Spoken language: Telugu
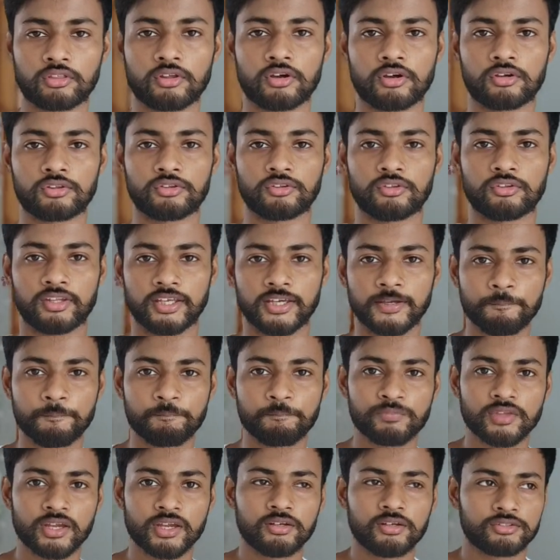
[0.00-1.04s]
తగ్గుతుంది
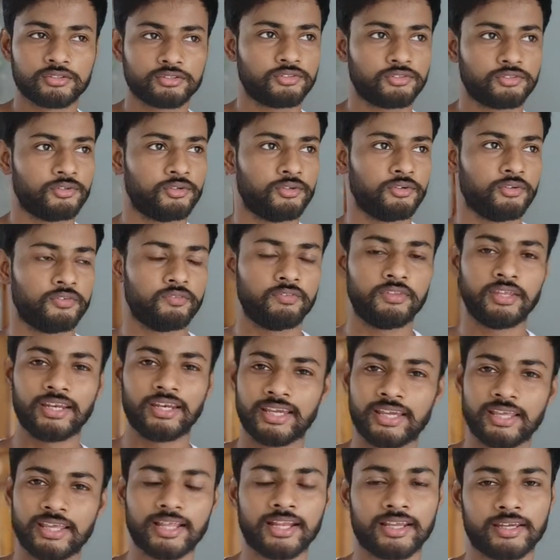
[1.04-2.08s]
సో
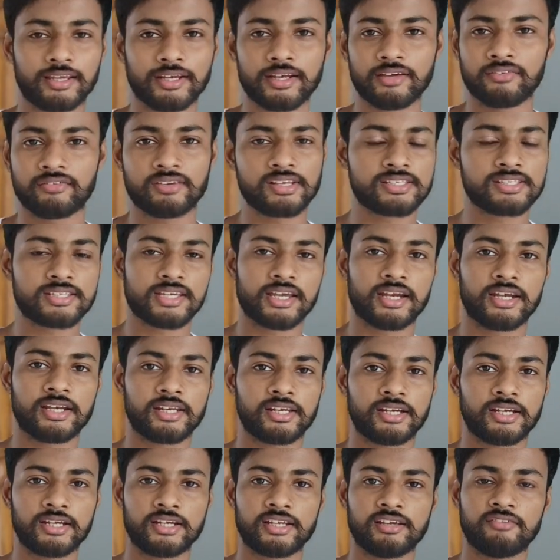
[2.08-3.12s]
దీనికి దానికి డిఫరెన్స్ ఏంటి
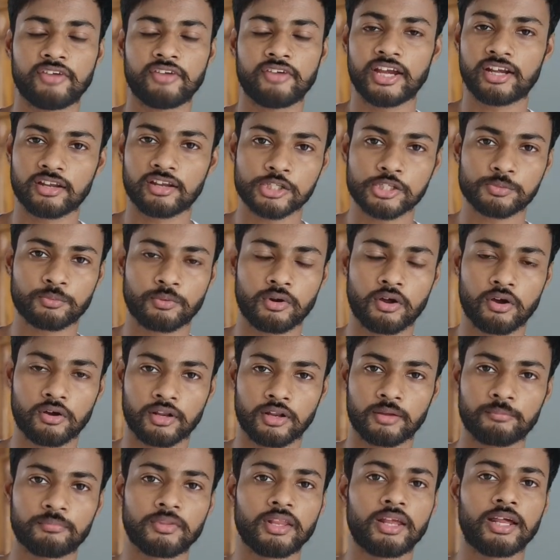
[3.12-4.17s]
అంటే వెయిట్ లాస్ ప్రోగ్రామ్